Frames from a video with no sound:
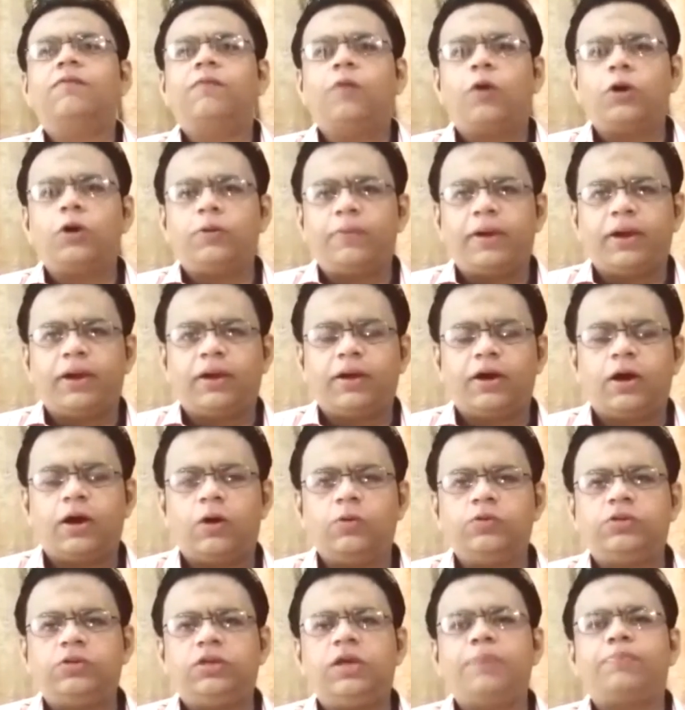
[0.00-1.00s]
वोट बैंक का
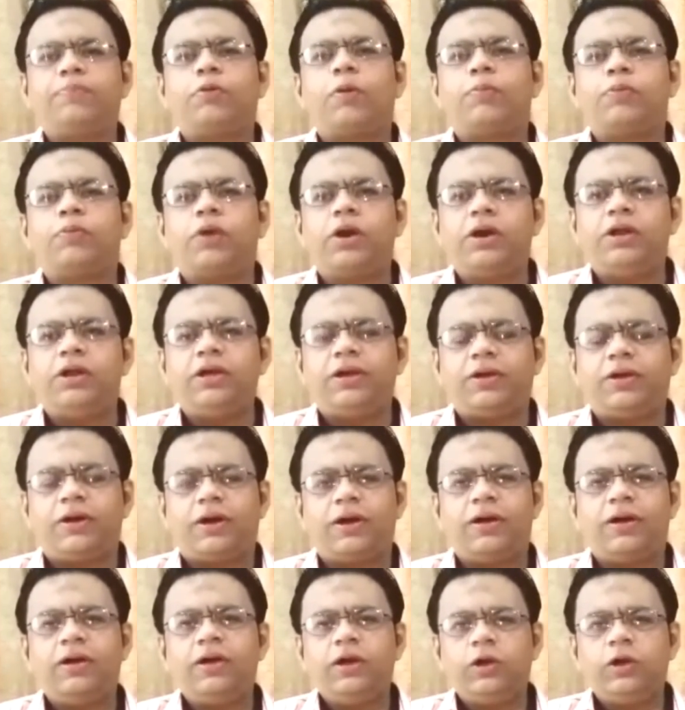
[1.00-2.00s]
उसकी पॉपुलरिटी का
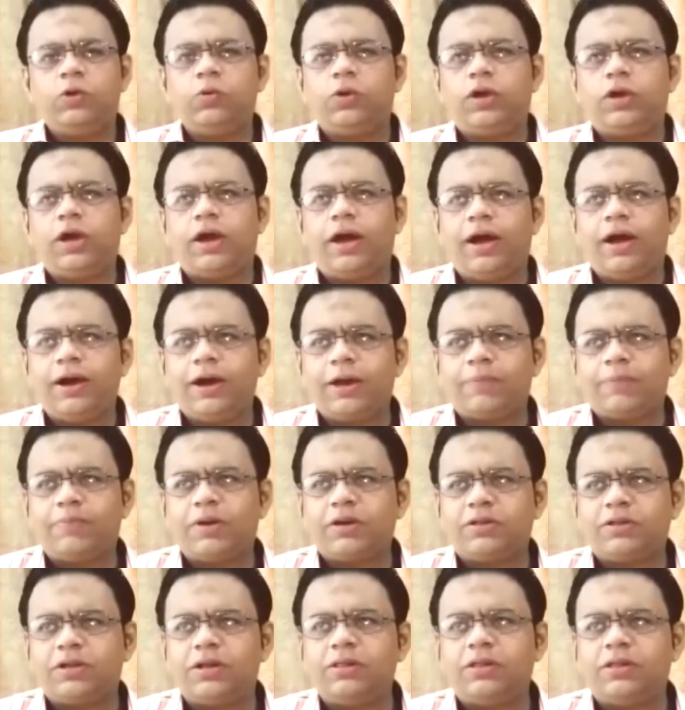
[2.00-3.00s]
क्योंकि अगर
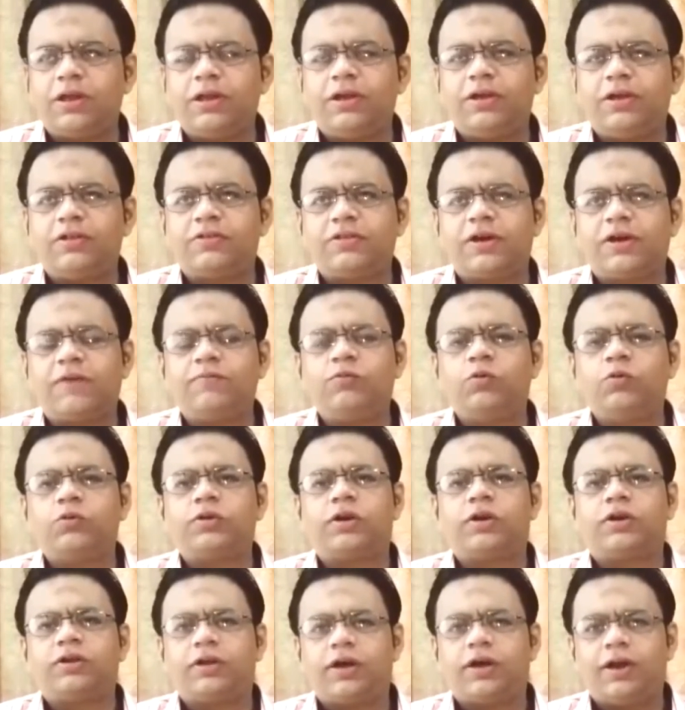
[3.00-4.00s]
पाकिस्तान तरीके इंसाफ
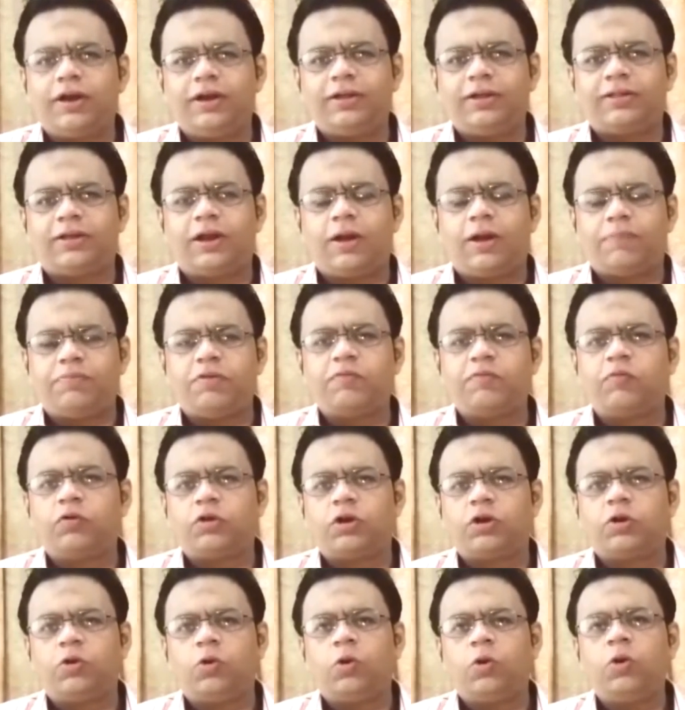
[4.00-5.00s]
2018 की तरह अपने
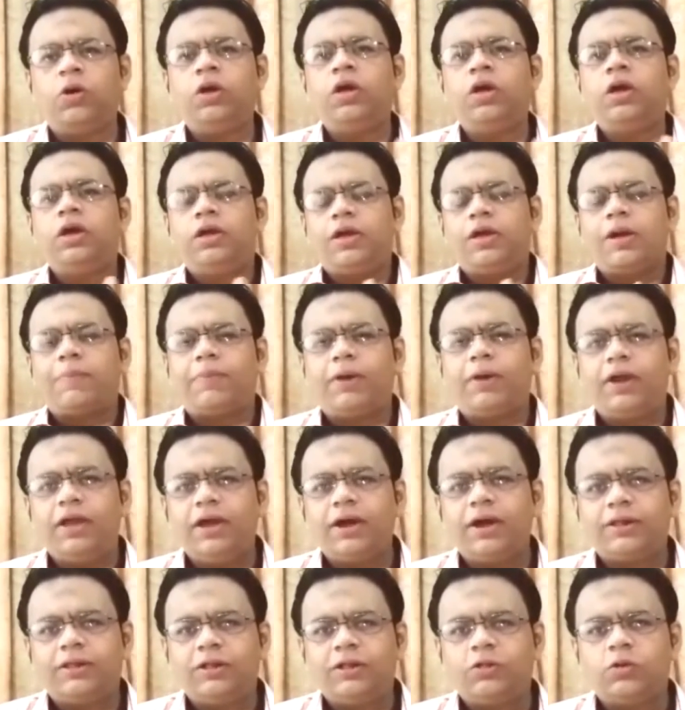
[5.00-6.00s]
वोटर को यहाँ पर
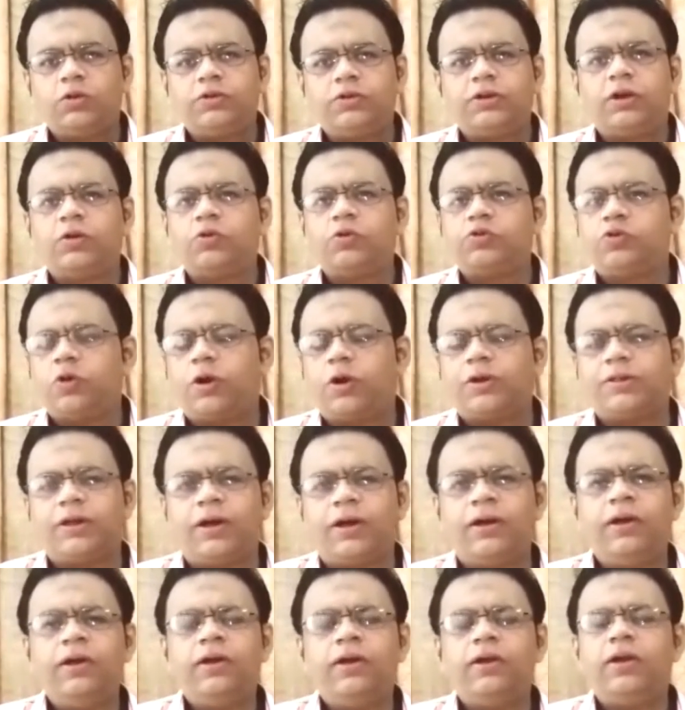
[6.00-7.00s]
ले आती तो रिजल्ट कुछ और
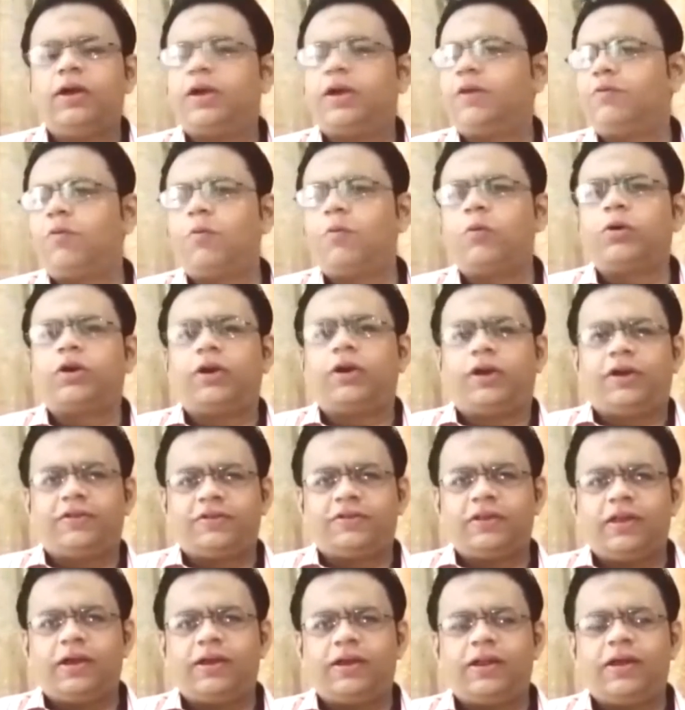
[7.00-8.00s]
था लेकिन वो वोटर
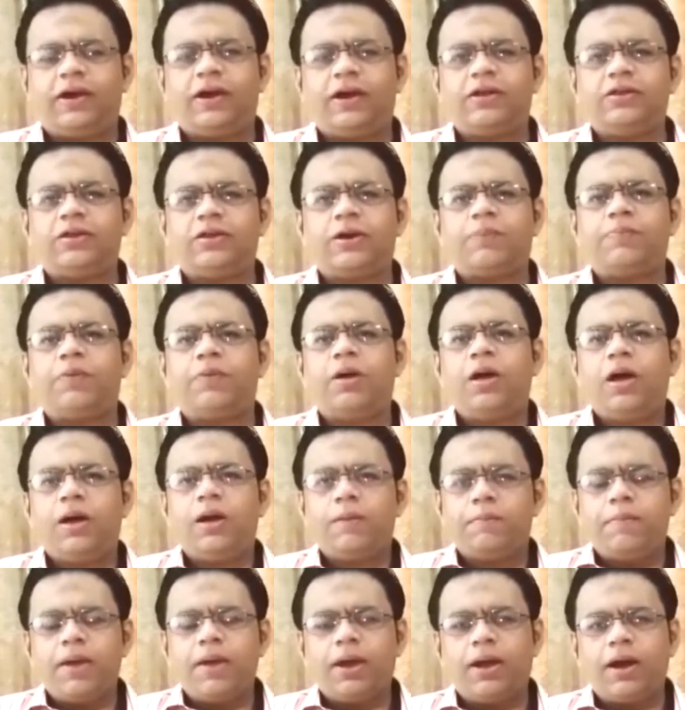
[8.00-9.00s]
कैसे निकलेगा जब
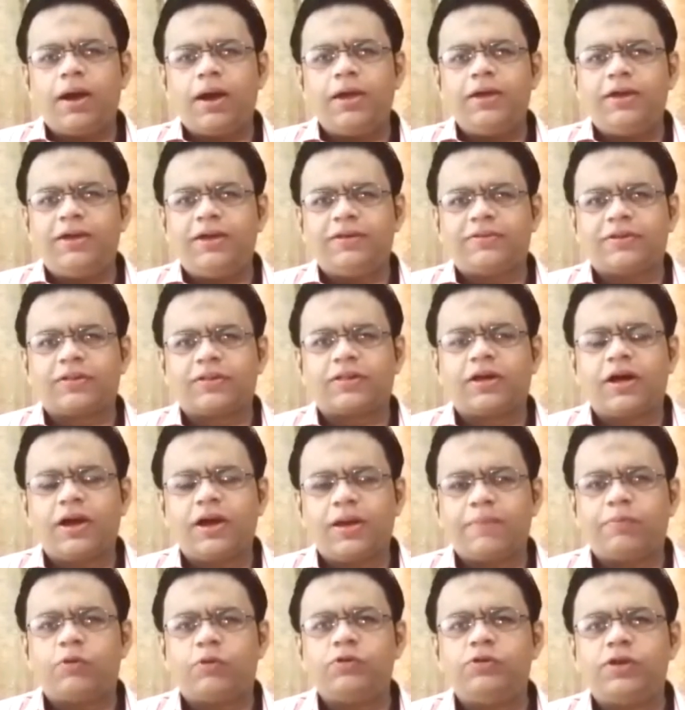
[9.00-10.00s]
महंगाई की सतह
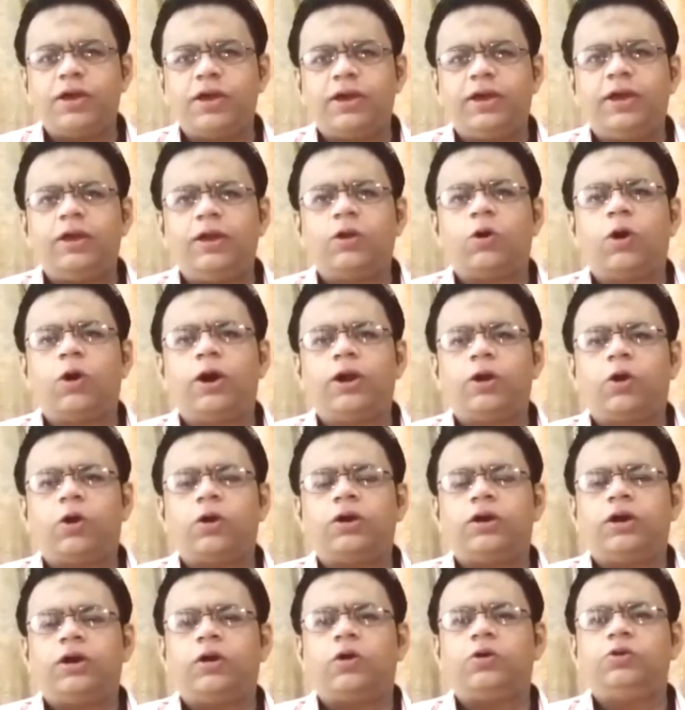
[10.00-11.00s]
आगे पहुँच जाएगी लॉ एंड
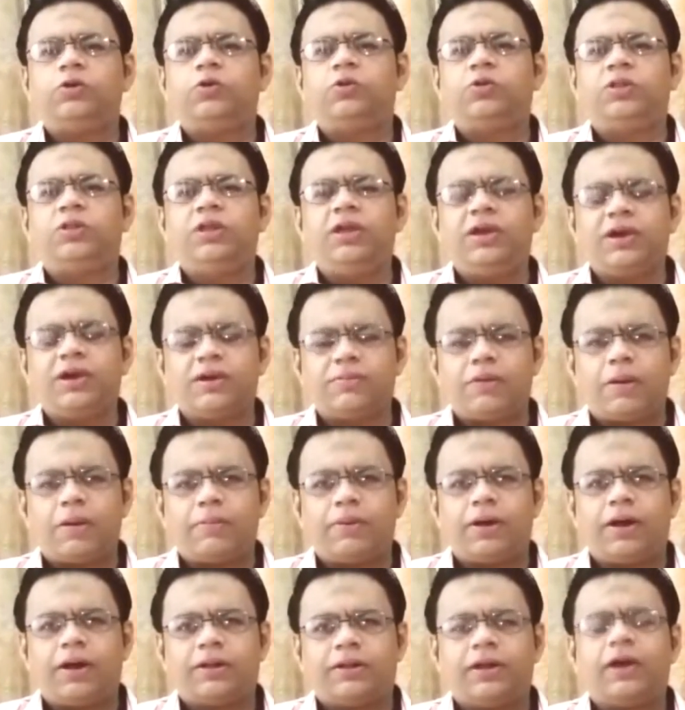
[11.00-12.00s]
ऑर्डर और जो दीगर
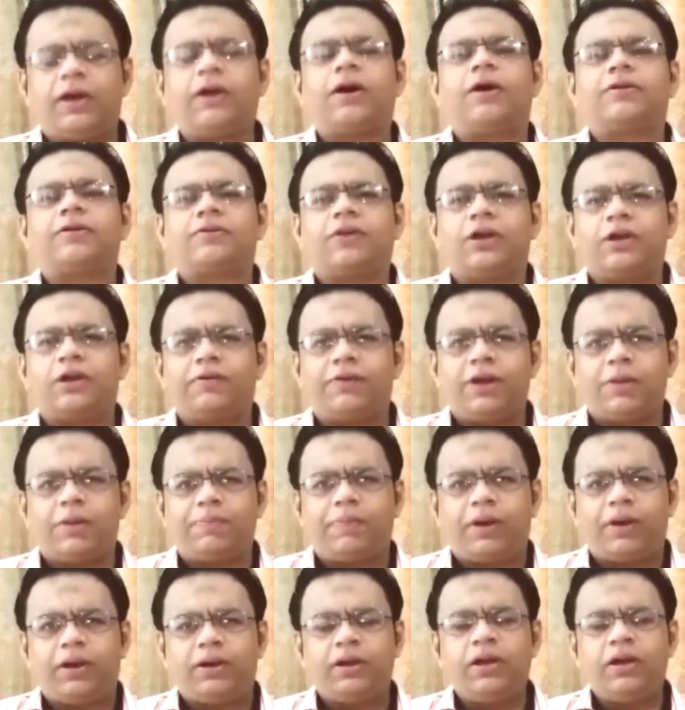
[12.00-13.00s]
मामला हैं खासकर
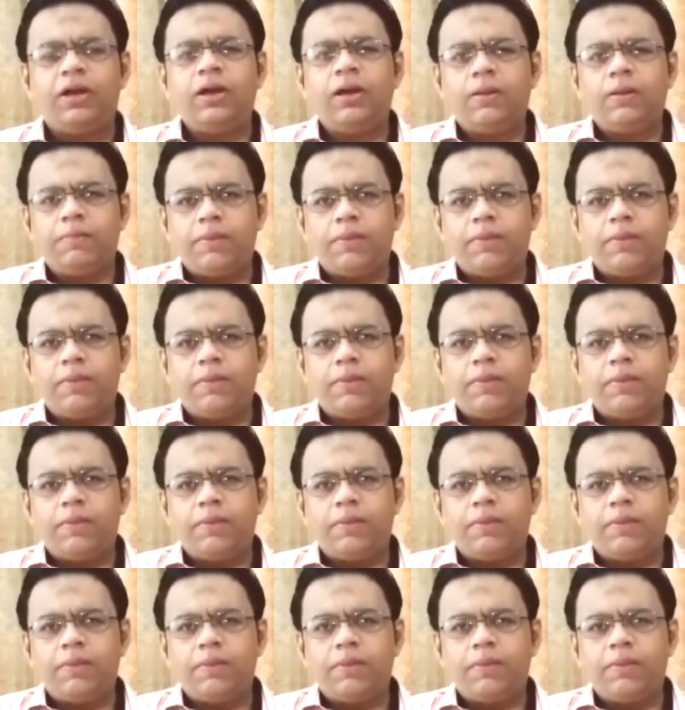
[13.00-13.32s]
डेवलपमेंट